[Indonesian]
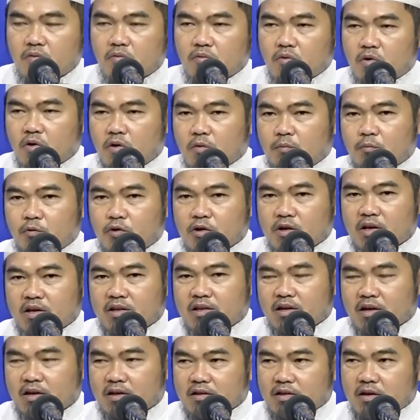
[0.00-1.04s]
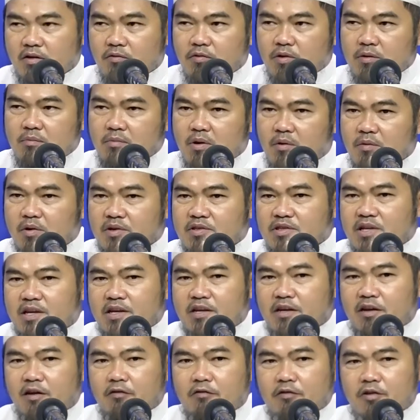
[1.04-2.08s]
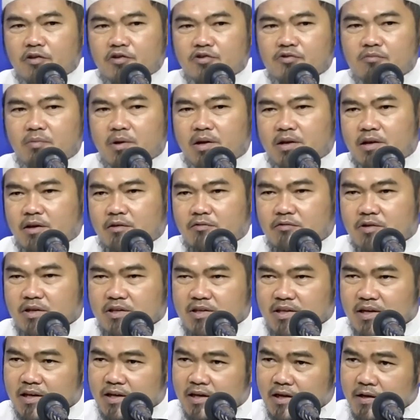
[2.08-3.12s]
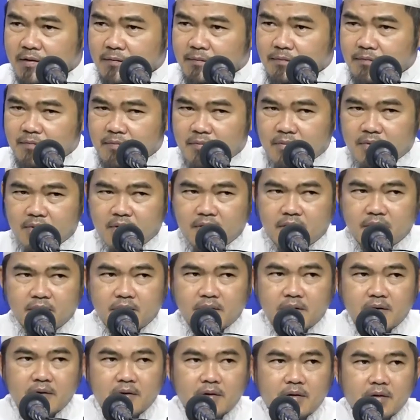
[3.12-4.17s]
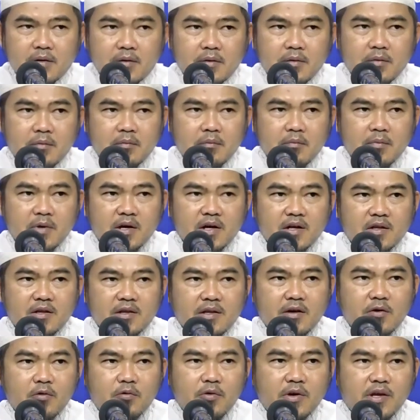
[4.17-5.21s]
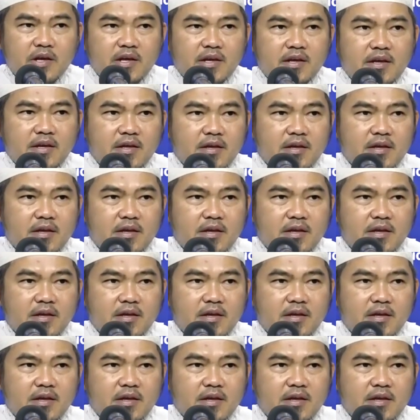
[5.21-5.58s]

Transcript: Walaupun kita ketahui bahwasannya Allah Subhanahu wa taala mengetahui